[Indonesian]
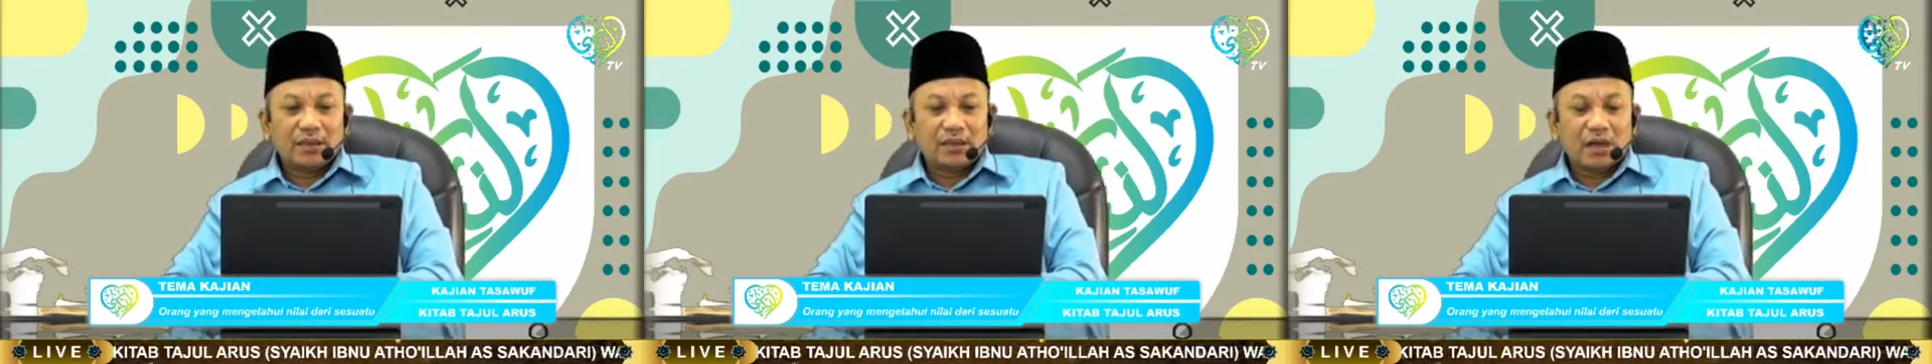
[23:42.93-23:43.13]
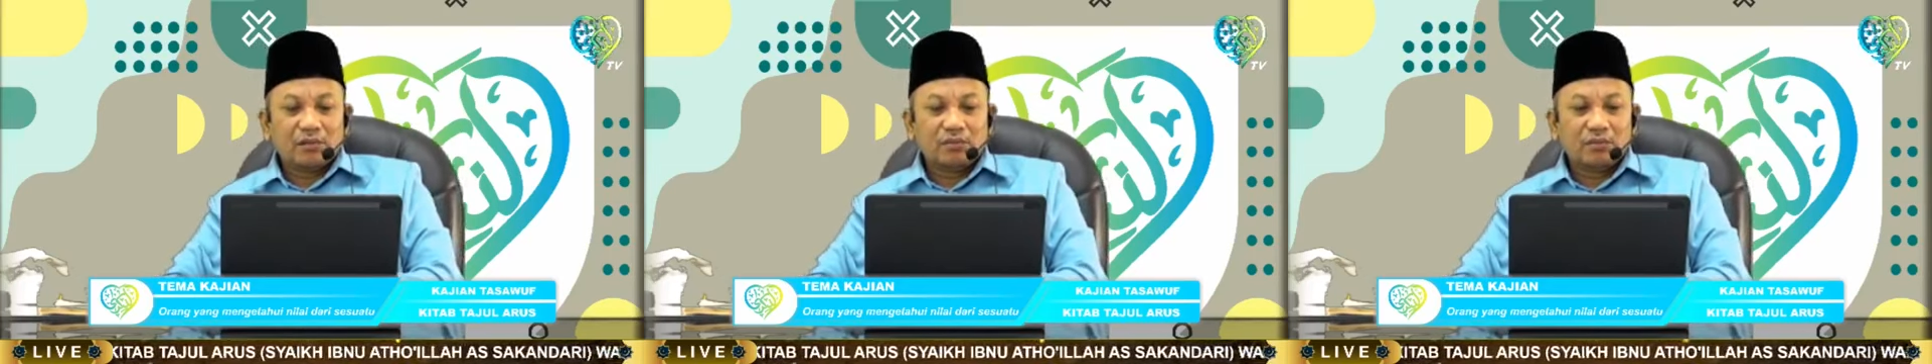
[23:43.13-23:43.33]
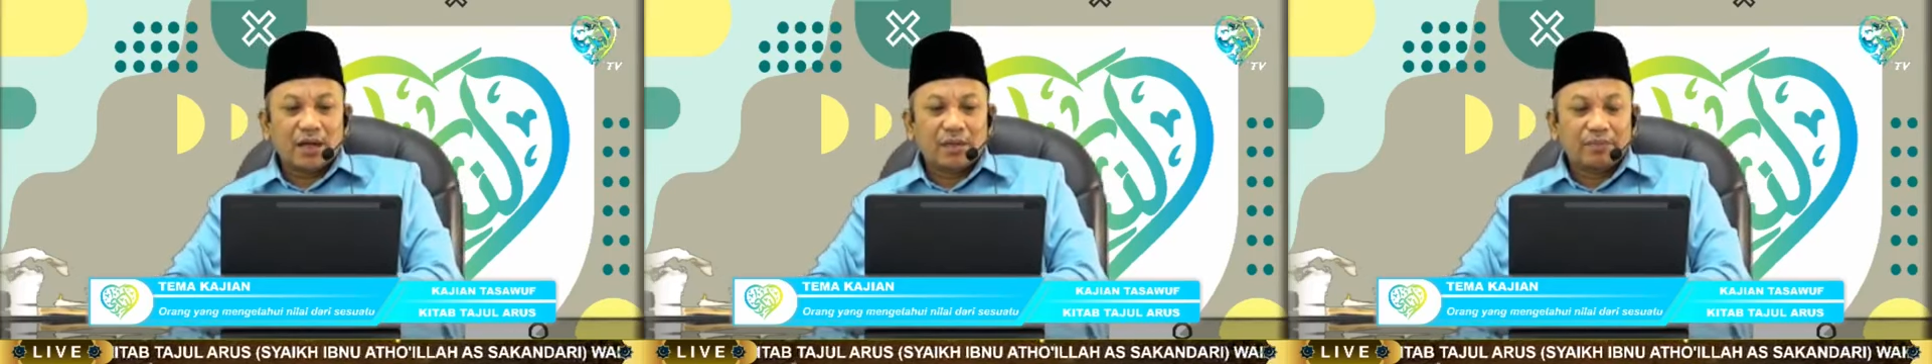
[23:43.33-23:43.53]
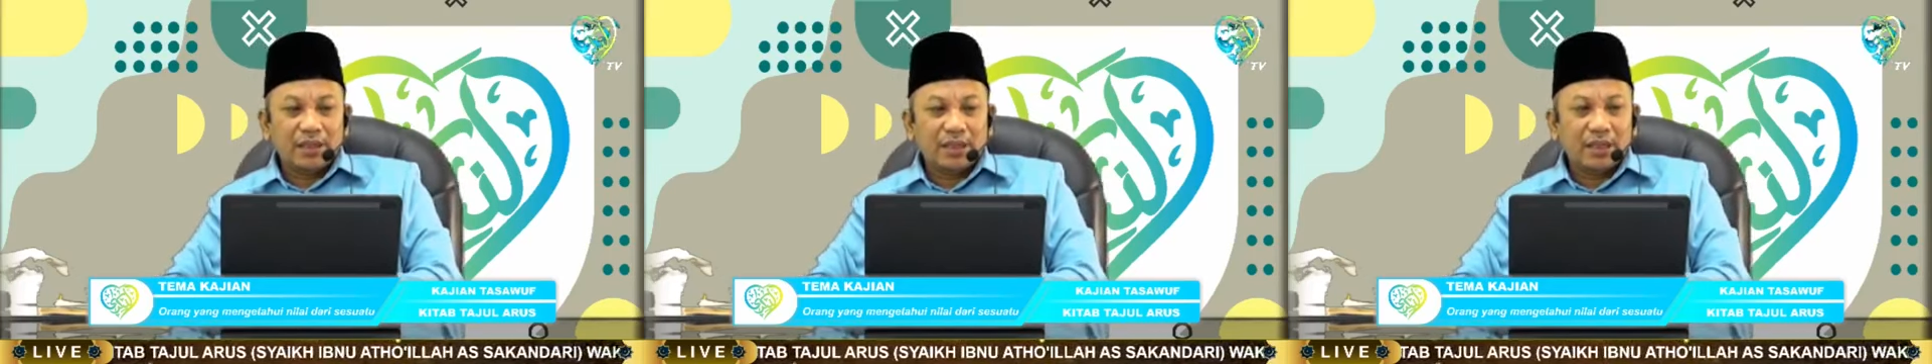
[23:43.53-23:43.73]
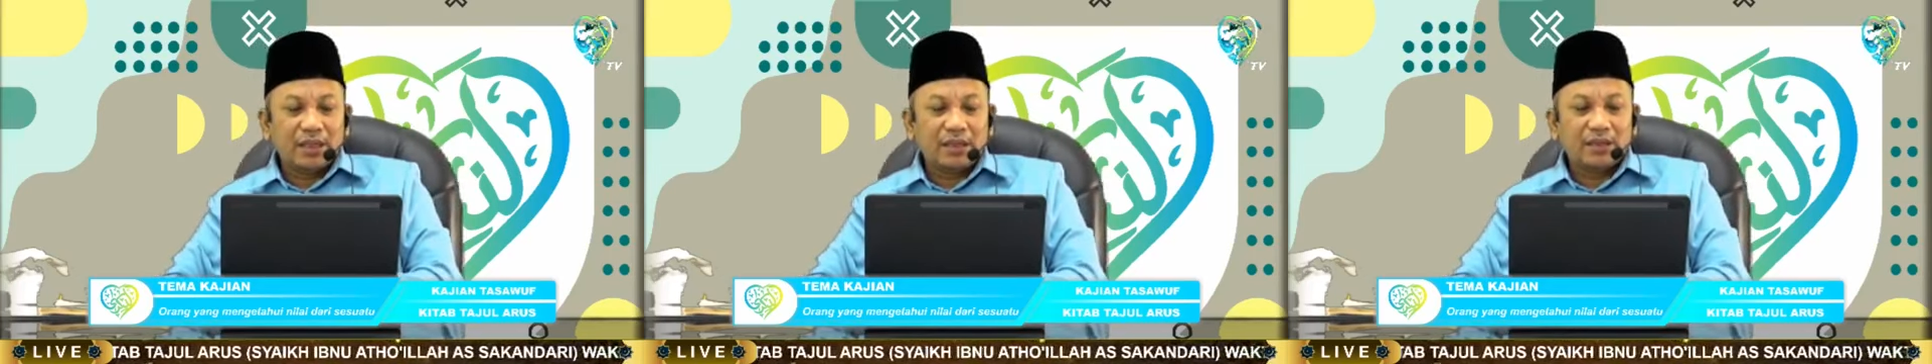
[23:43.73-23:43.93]

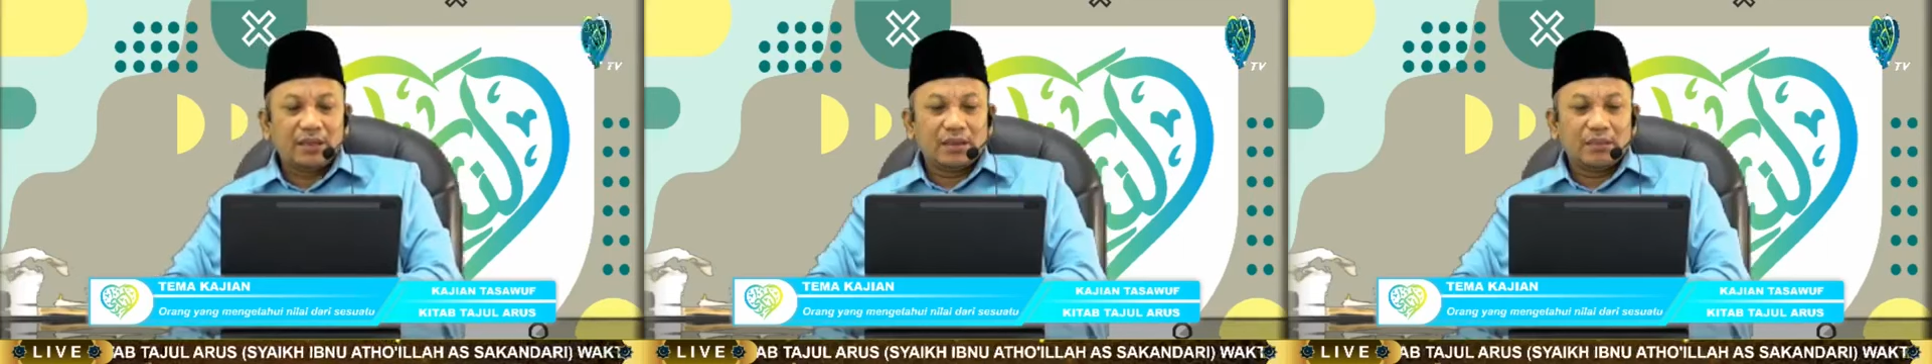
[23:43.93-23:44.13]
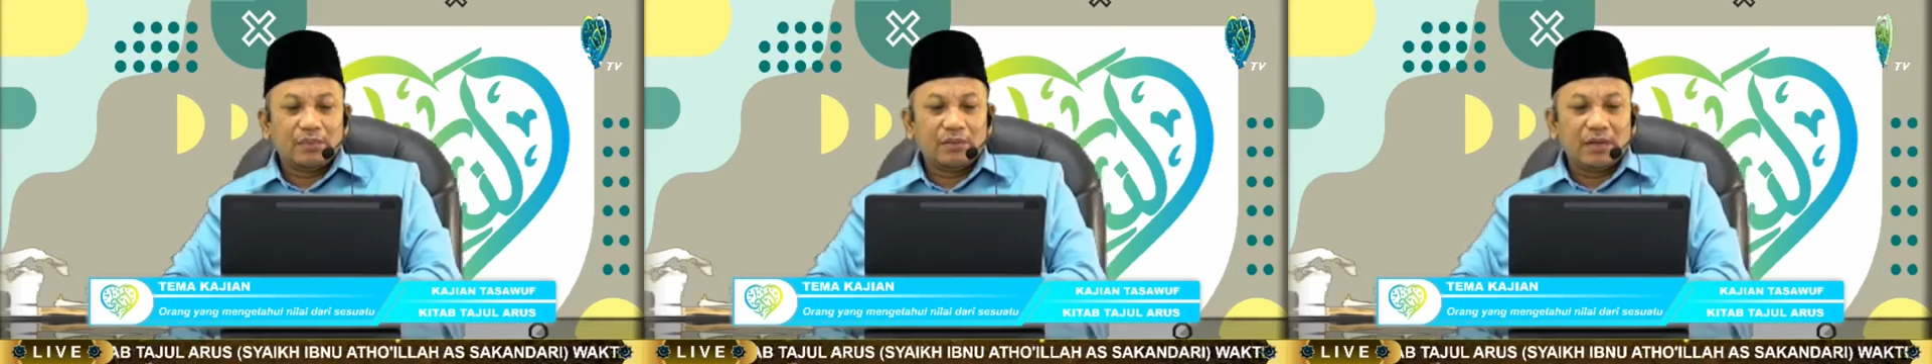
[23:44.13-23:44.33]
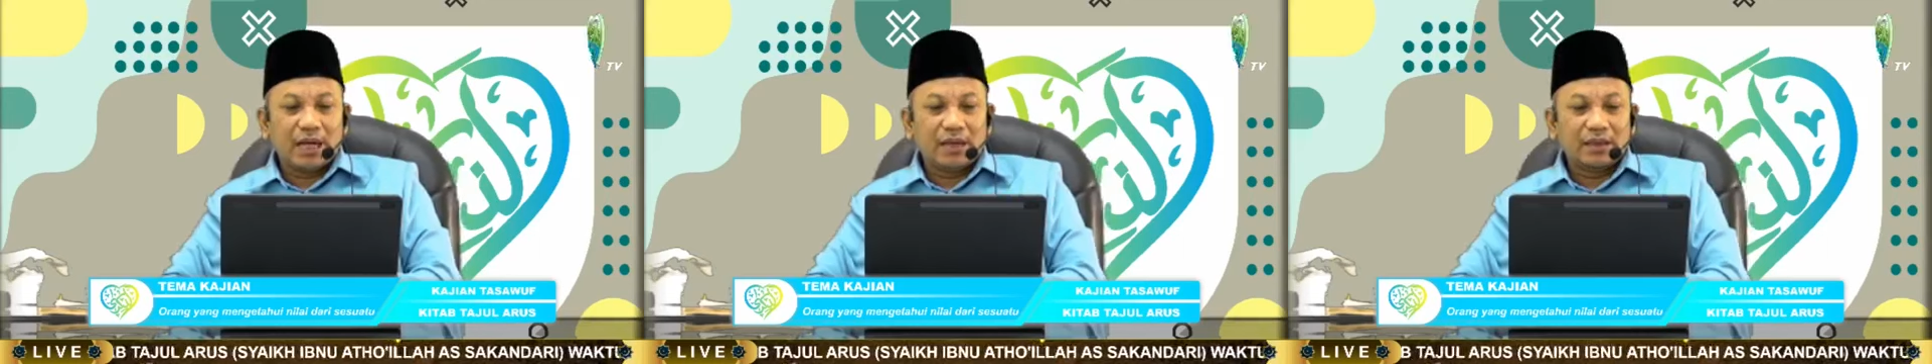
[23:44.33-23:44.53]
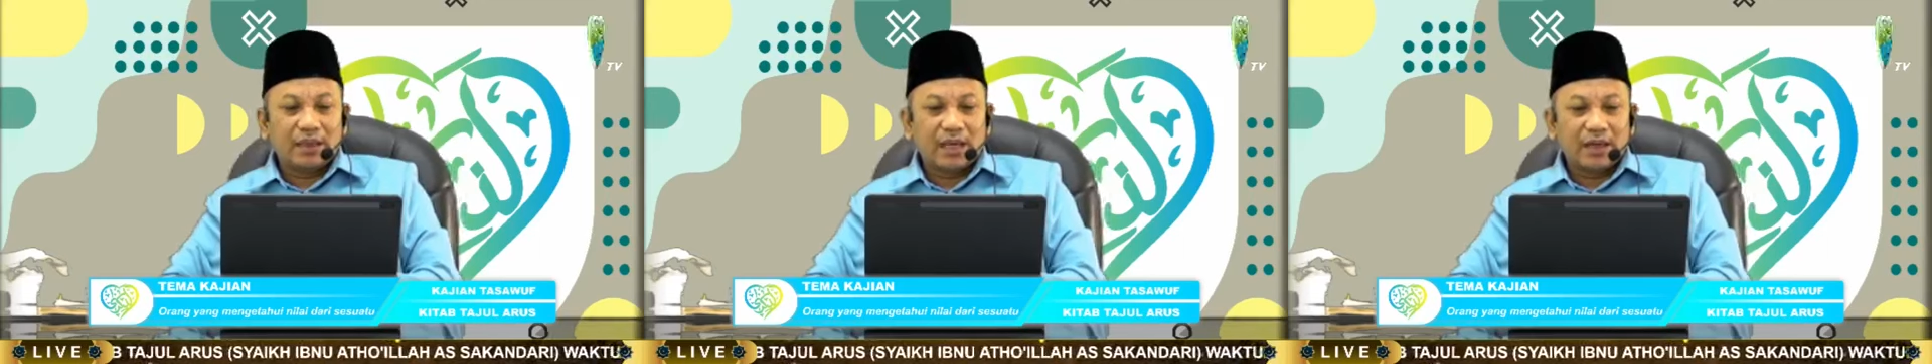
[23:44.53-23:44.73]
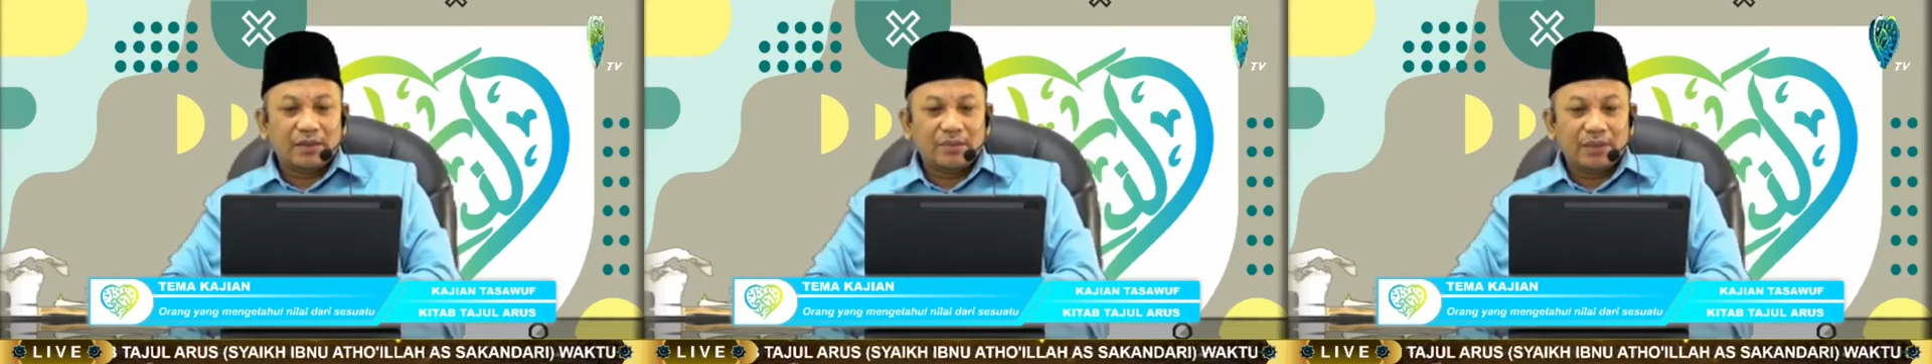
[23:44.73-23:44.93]
tawabin bukan
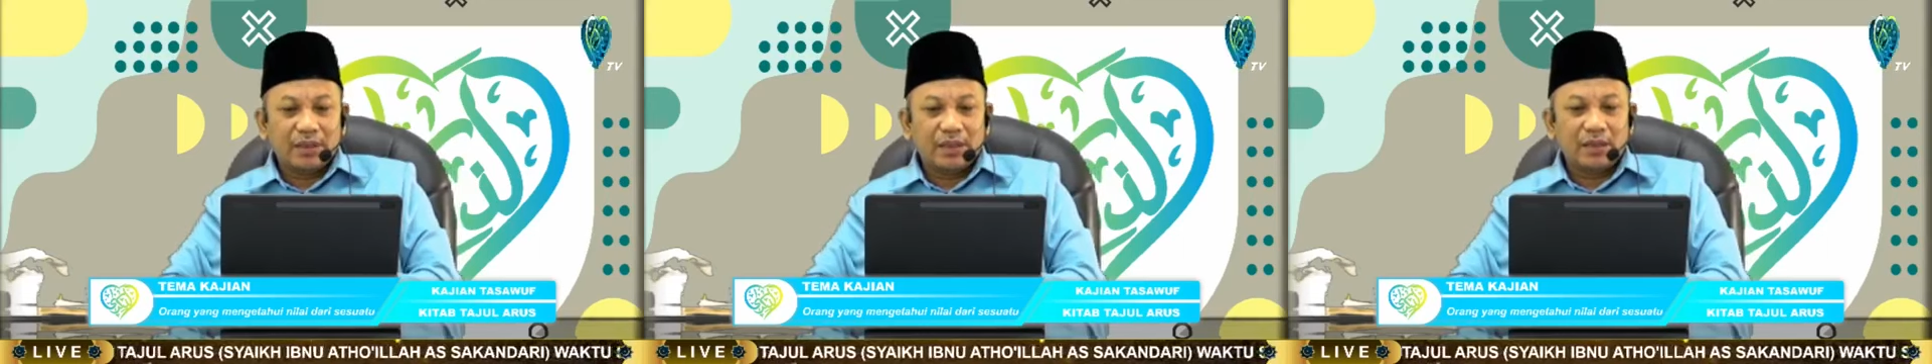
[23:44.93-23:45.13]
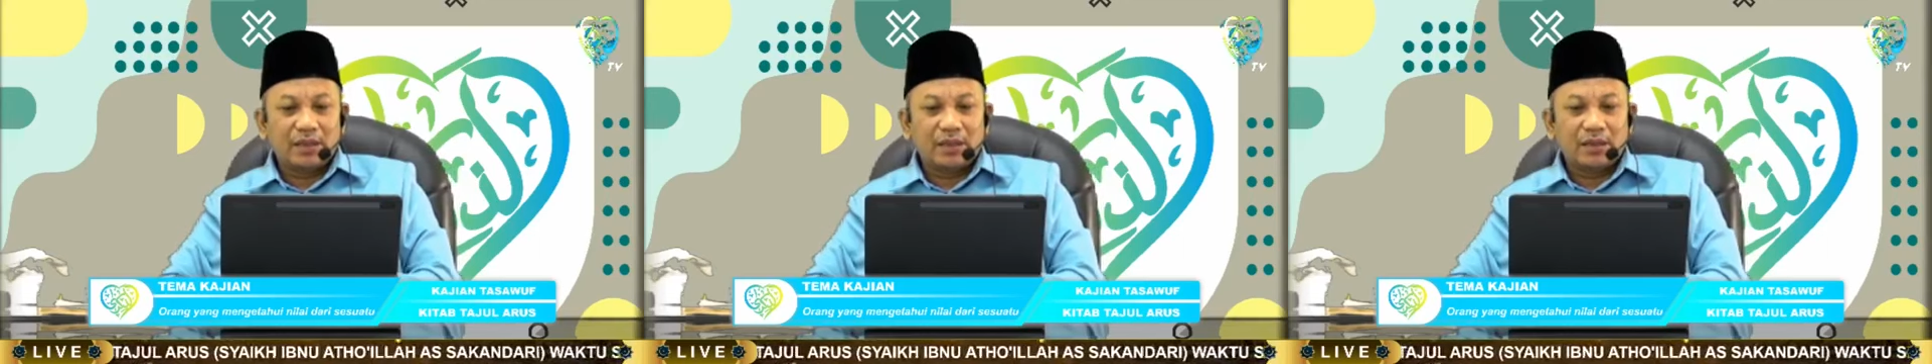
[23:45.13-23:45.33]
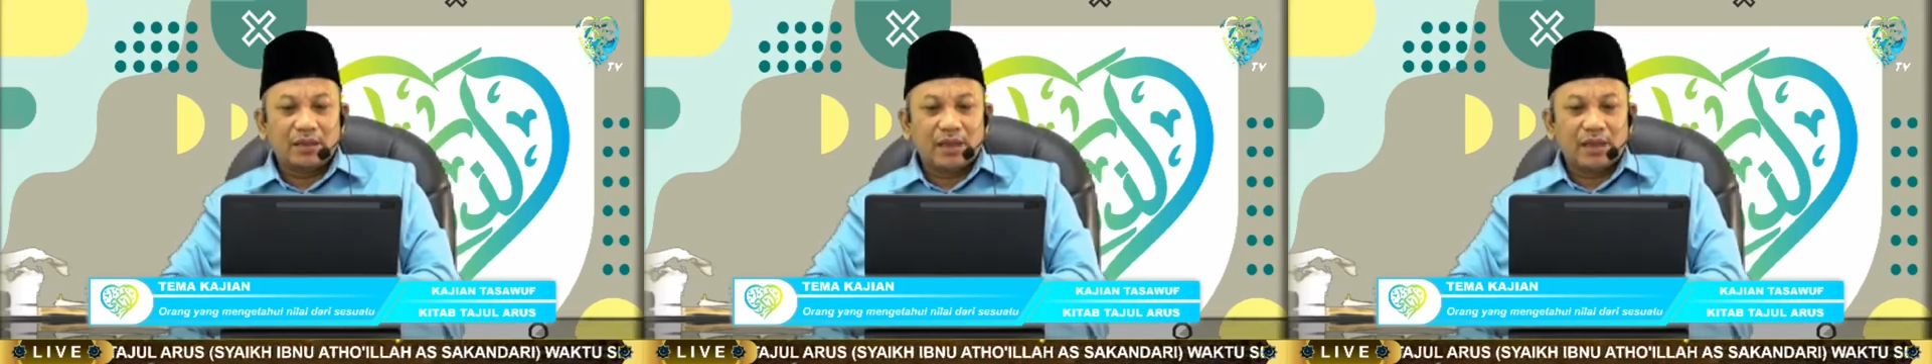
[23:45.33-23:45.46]
taibin,